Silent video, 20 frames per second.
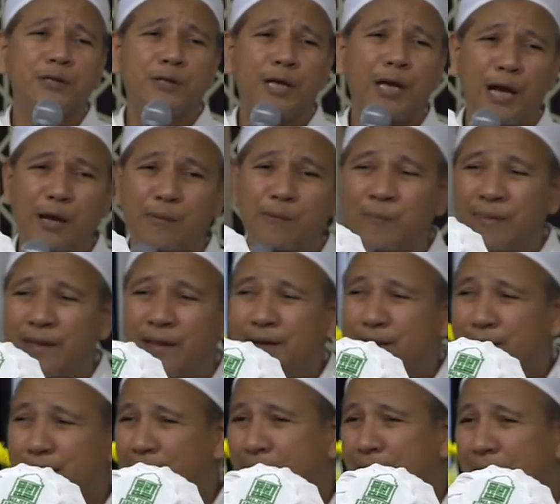SAW
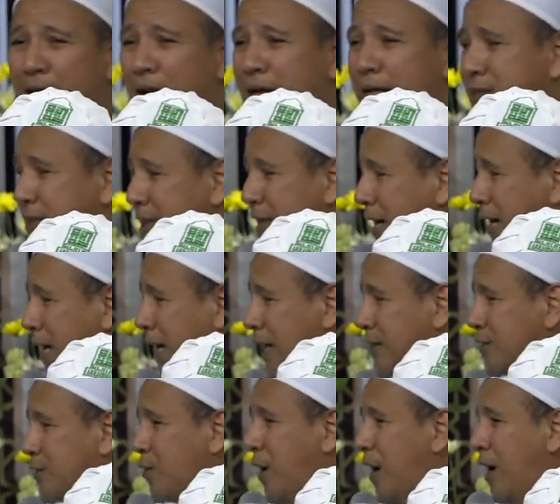dan kelasnya
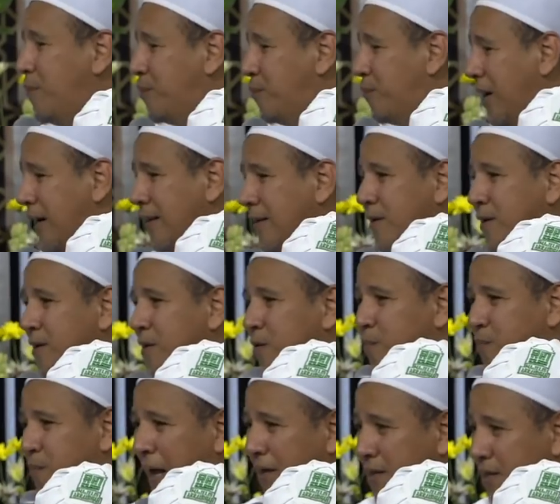kelas sahabat.
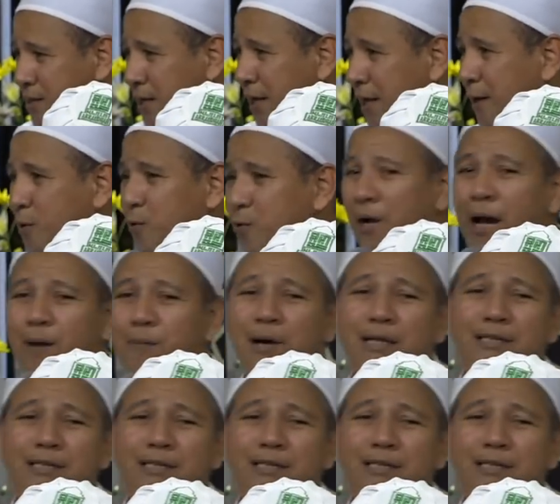Banjir tuh nggak